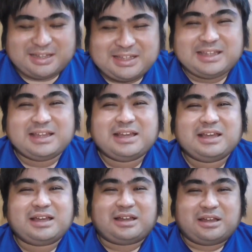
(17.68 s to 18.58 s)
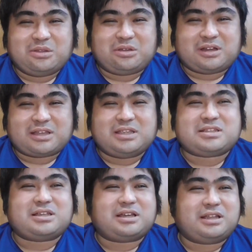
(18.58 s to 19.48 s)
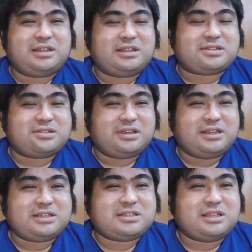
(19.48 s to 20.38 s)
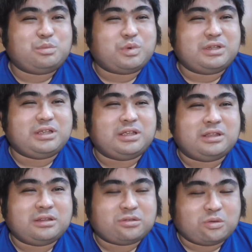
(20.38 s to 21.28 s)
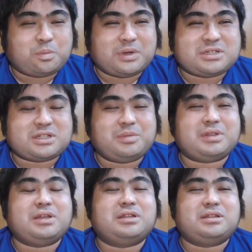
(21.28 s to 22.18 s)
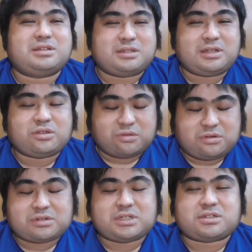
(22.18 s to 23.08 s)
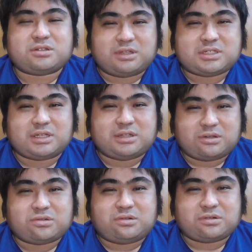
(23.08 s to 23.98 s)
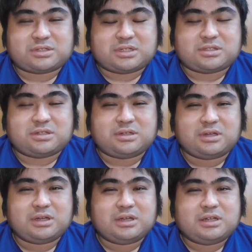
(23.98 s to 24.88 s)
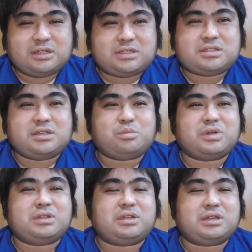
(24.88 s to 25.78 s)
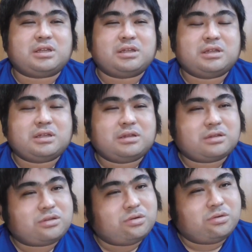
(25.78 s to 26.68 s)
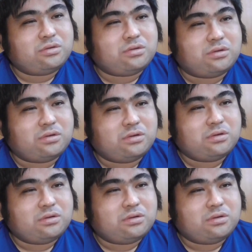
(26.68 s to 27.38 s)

はいあのヒカキンさんがですね1000万人突破したみたいなんですね登録者数ねチャンネル登録者数1000万人今日の